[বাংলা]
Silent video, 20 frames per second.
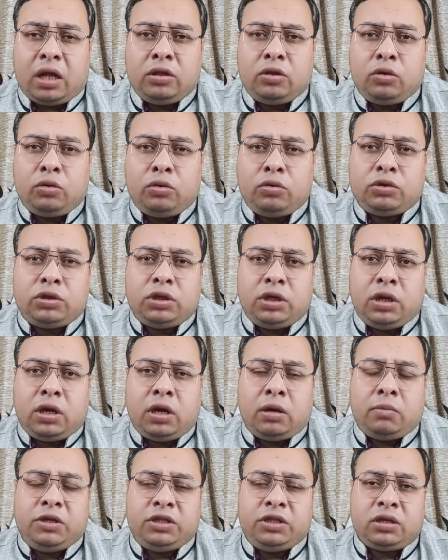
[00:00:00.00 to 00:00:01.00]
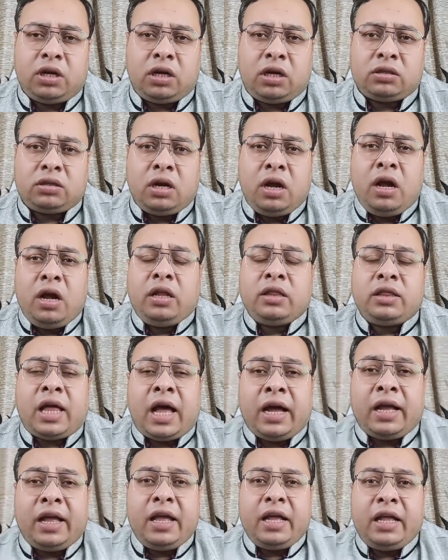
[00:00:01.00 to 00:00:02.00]
শান্তনু সিনহা বিশ্বাস
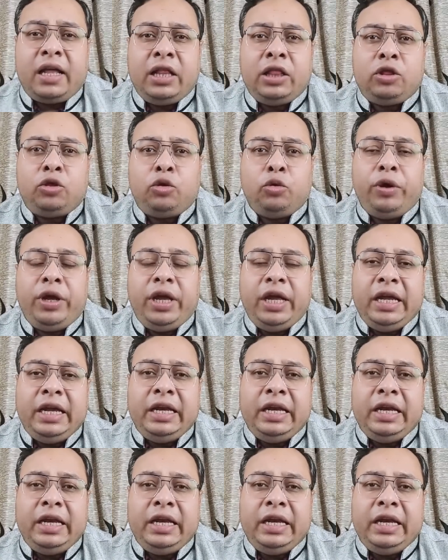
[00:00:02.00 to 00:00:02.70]
তাকে কিন্তু